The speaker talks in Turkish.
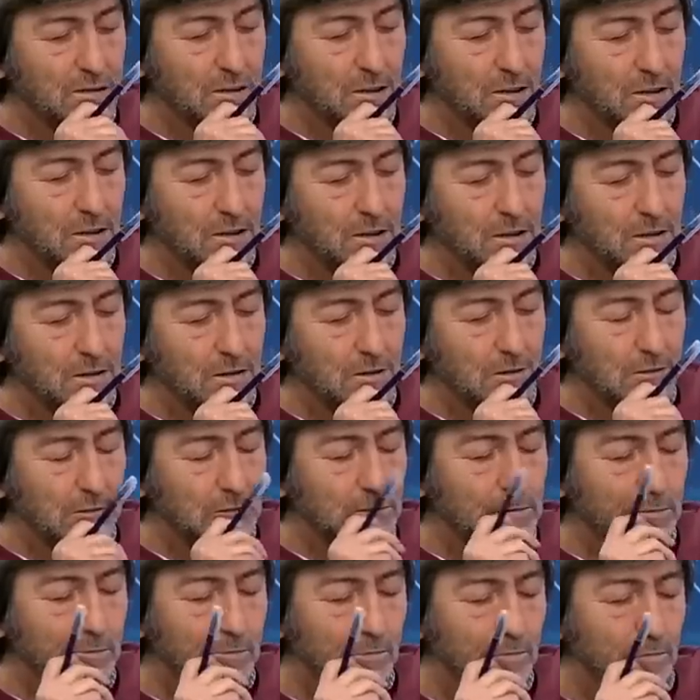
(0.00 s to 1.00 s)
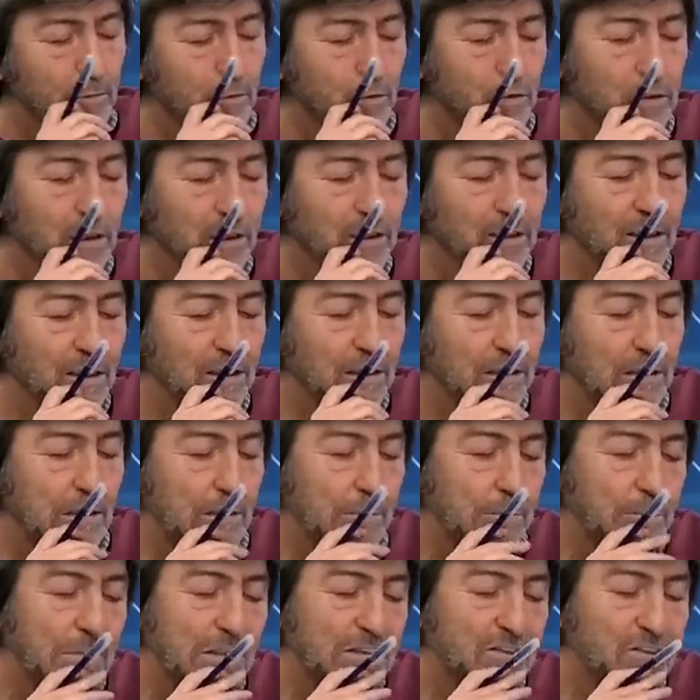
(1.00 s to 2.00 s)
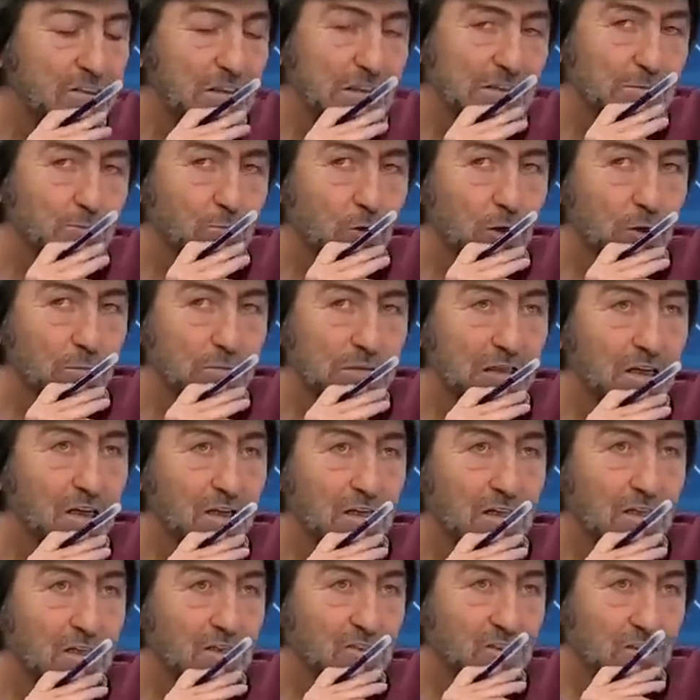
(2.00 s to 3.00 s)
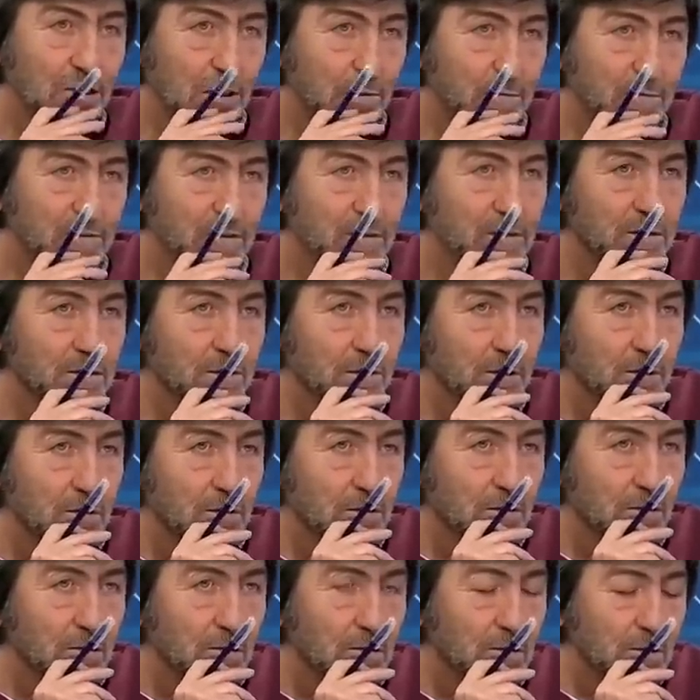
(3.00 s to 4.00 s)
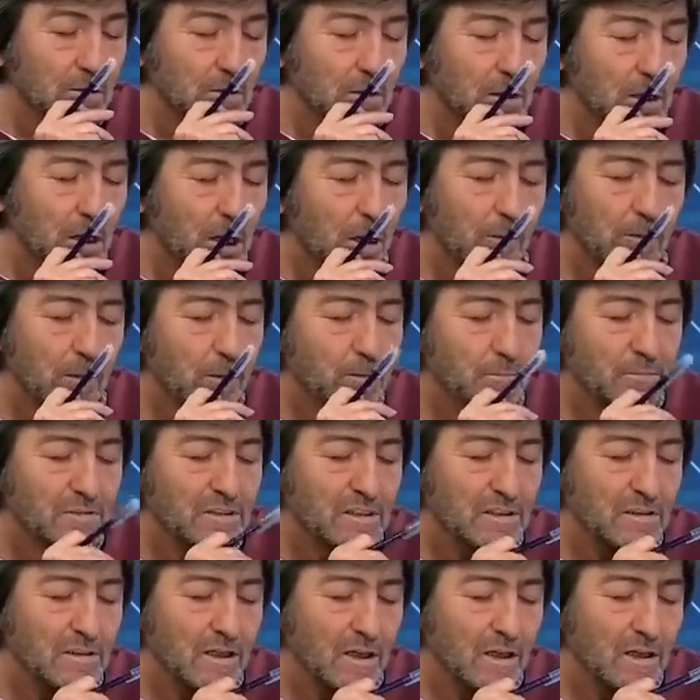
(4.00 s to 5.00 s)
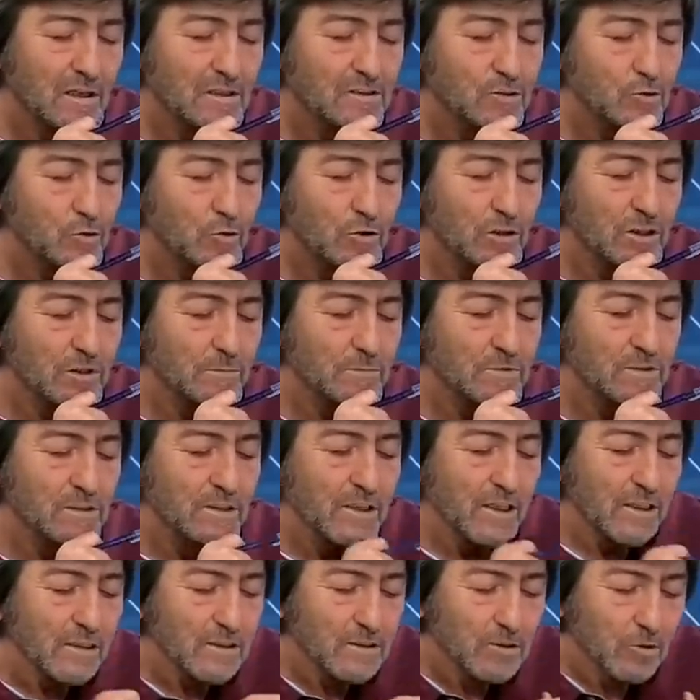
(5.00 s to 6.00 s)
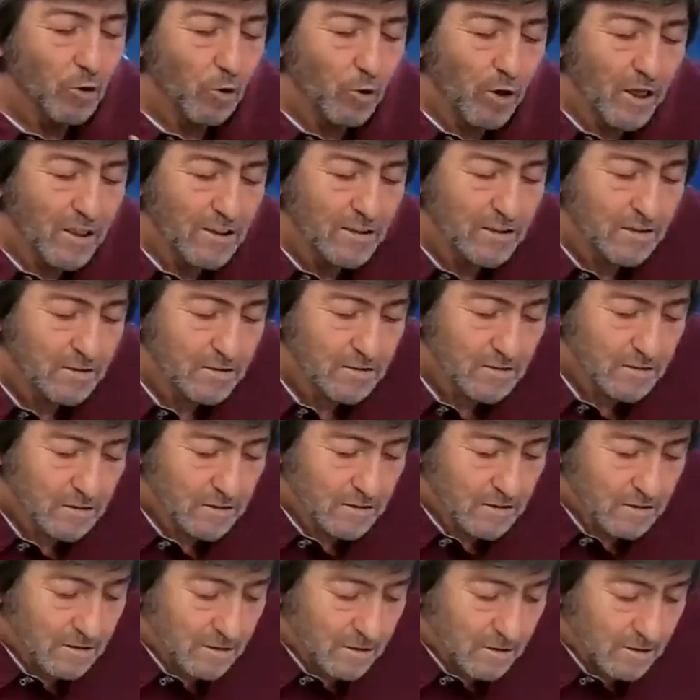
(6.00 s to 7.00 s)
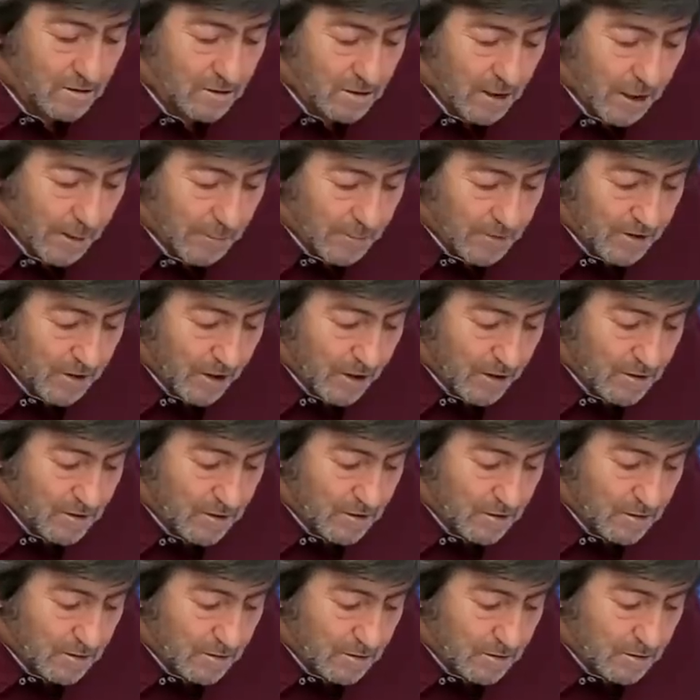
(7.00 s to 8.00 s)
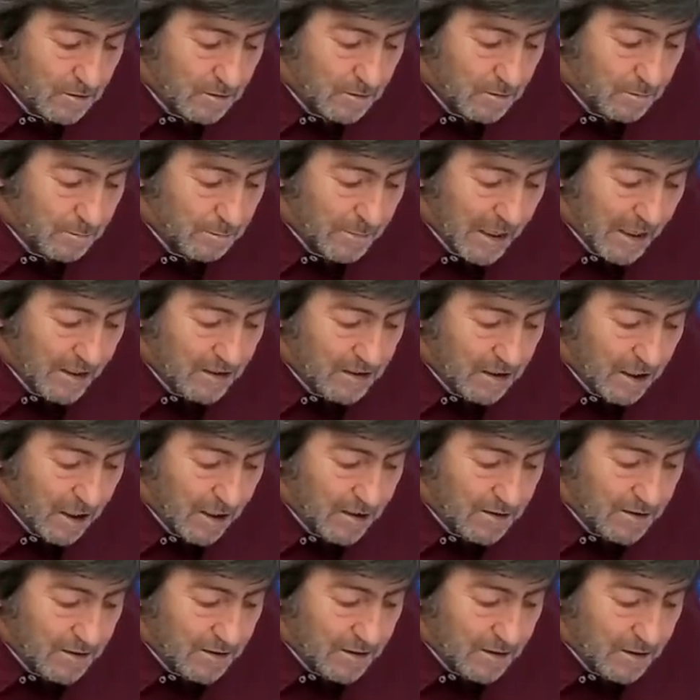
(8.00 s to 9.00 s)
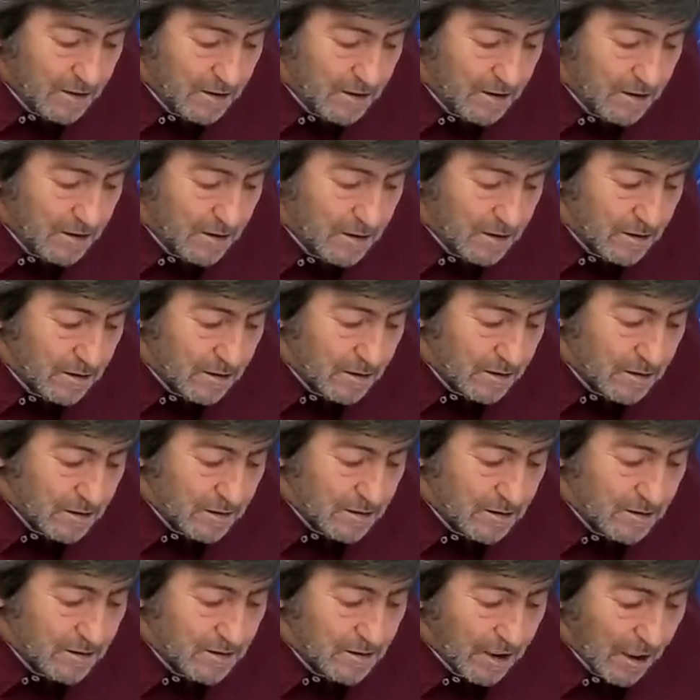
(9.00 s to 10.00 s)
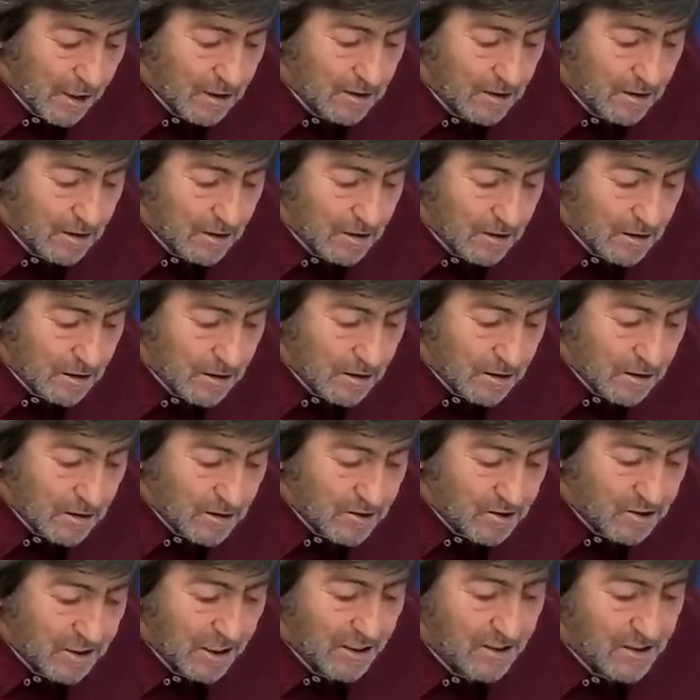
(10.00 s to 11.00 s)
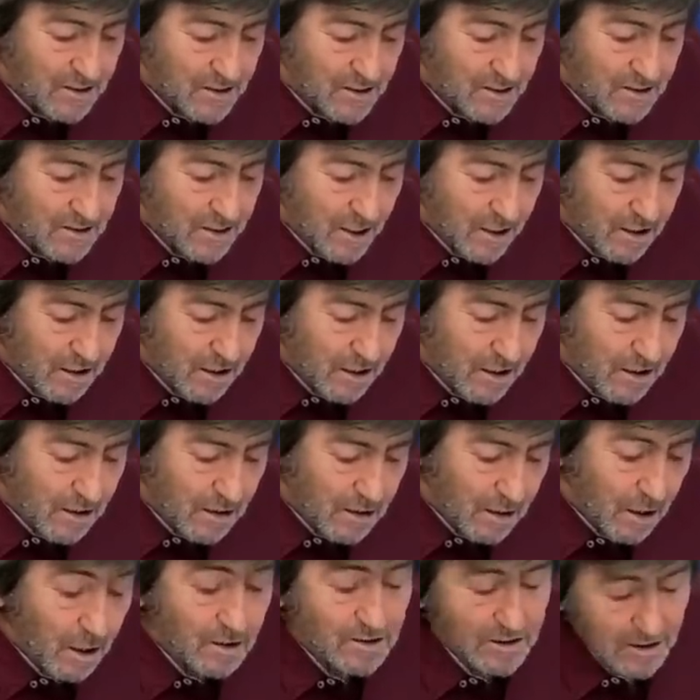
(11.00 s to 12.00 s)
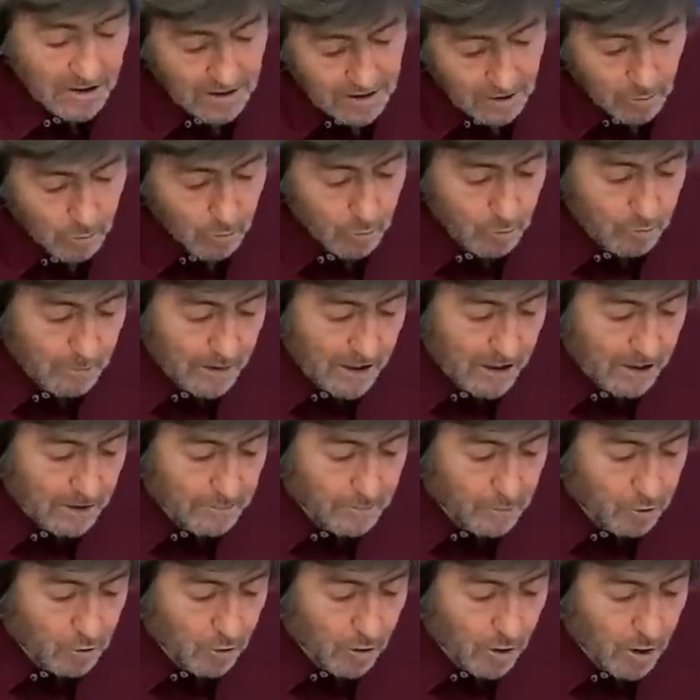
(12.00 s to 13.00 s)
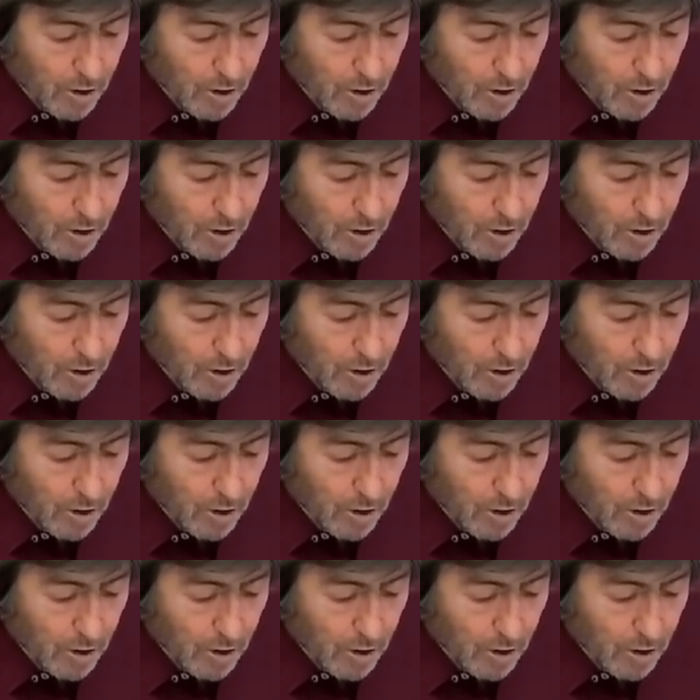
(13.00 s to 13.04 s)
e, mutlaka Beşiktaş muhabir arkadaşlarımız hemen bize derhal söyleyebilirler. Koray, Emirhan, Berkay, Dan, Cengiz'den, ya Cengiz Umut Merakçı.